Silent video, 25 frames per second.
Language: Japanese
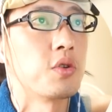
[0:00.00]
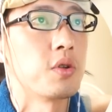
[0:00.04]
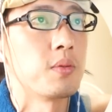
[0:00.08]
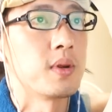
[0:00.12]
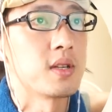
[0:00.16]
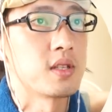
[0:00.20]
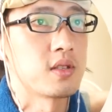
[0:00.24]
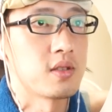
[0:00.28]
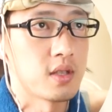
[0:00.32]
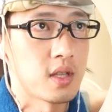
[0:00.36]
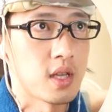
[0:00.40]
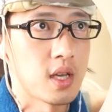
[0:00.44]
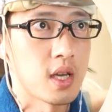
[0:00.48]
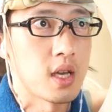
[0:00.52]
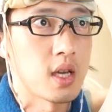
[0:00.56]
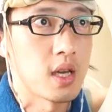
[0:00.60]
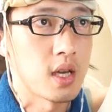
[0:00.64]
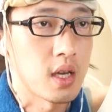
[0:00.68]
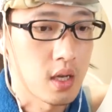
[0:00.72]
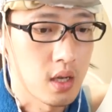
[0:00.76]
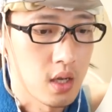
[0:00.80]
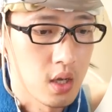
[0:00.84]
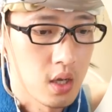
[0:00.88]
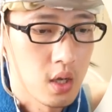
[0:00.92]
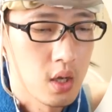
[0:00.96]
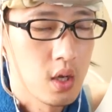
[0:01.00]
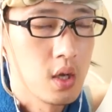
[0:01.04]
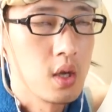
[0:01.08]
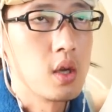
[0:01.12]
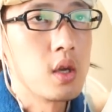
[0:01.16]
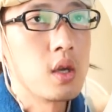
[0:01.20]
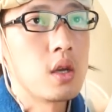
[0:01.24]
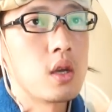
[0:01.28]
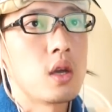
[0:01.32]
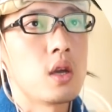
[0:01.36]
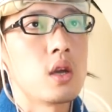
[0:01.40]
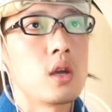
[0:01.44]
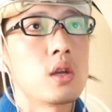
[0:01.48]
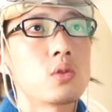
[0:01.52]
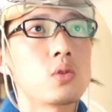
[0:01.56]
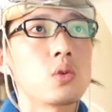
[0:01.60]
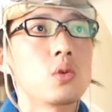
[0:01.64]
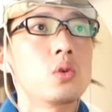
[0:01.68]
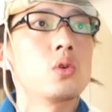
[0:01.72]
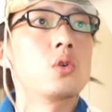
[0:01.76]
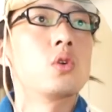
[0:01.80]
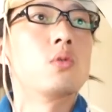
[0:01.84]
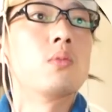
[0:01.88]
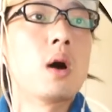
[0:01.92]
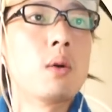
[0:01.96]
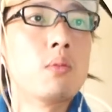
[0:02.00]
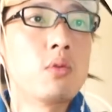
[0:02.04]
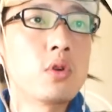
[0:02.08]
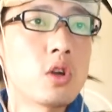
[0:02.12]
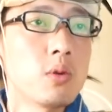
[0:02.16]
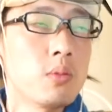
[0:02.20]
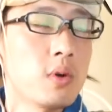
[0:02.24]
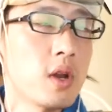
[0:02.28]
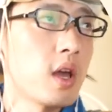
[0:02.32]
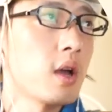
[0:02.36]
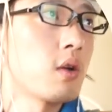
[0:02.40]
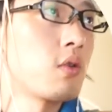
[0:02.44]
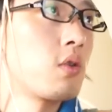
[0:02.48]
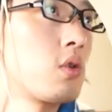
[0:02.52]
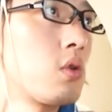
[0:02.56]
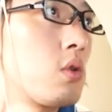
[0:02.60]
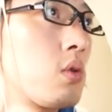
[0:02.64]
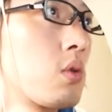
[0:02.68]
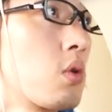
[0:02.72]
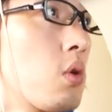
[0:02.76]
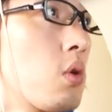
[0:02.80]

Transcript: りますね。えっ、ー、と、まあ、武器もね、この